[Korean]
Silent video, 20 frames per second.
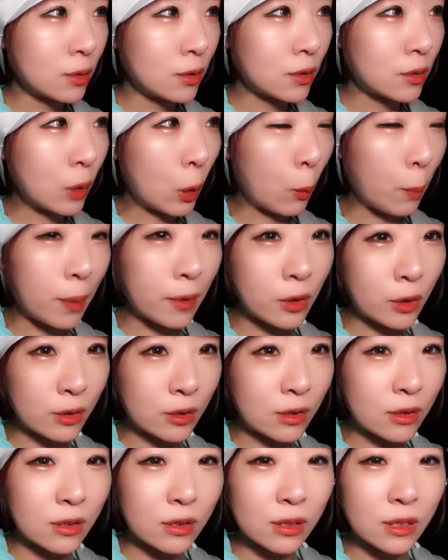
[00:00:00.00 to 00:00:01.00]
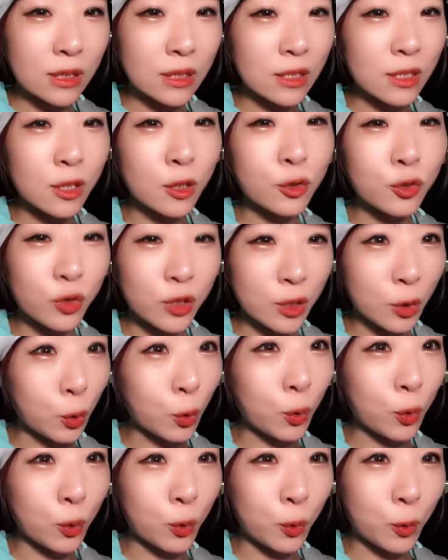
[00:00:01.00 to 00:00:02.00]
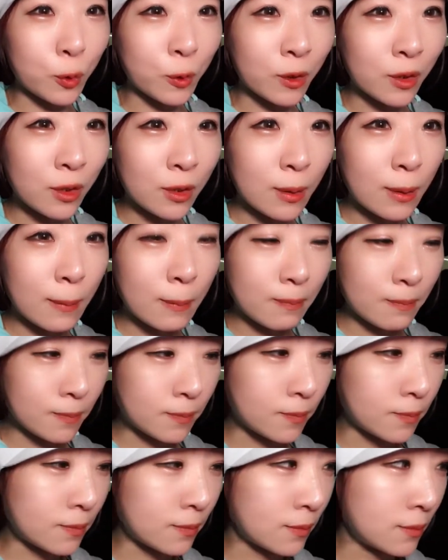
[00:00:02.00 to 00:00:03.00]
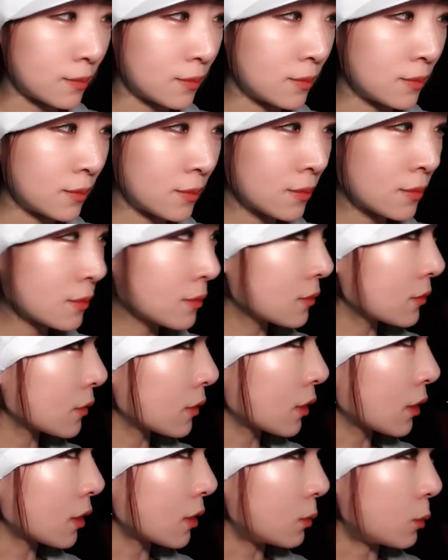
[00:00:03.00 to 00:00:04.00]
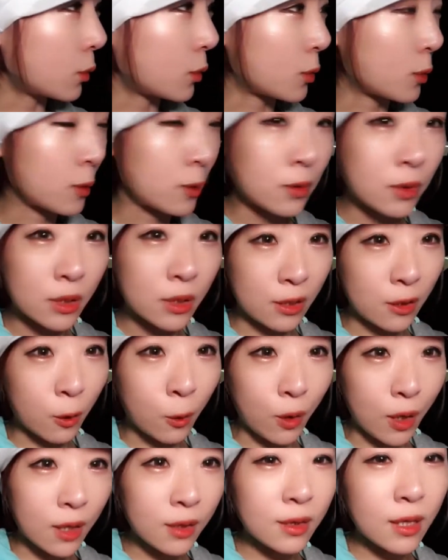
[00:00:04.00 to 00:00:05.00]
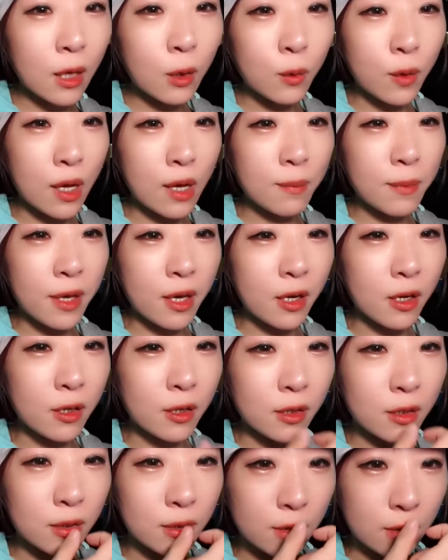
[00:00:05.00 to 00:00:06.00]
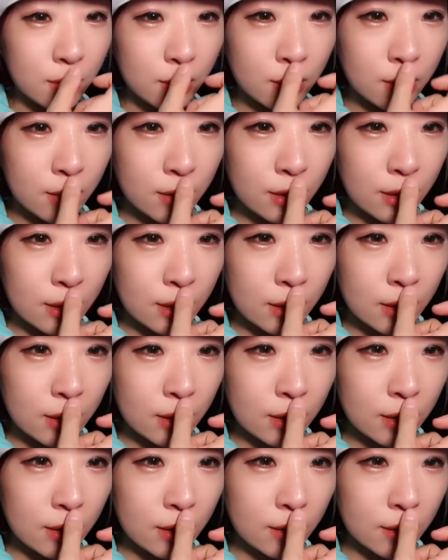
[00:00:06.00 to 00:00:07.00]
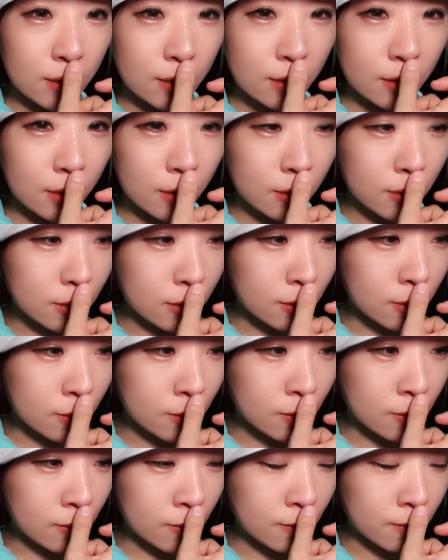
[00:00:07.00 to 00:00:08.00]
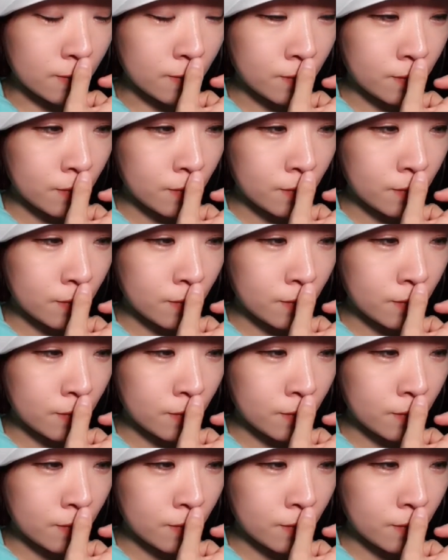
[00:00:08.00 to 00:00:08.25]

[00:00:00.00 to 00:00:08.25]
또 옆에서 든든히 지켜주시고 음, 뭐 이런 거 한다고 하면 음,